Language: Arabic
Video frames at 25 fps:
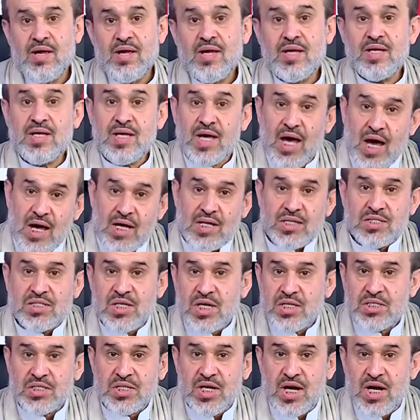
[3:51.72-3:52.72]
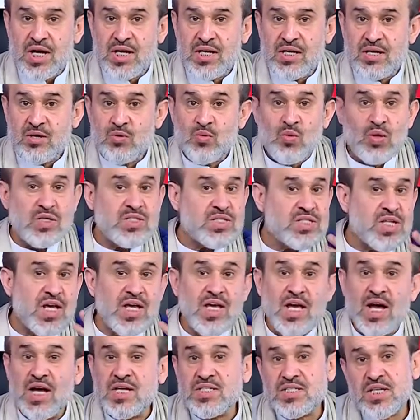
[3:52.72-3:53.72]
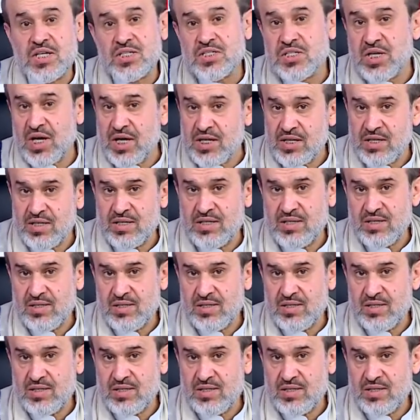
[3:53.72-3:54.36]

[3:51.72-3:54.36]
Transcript: يئس شيء واستيأس شيء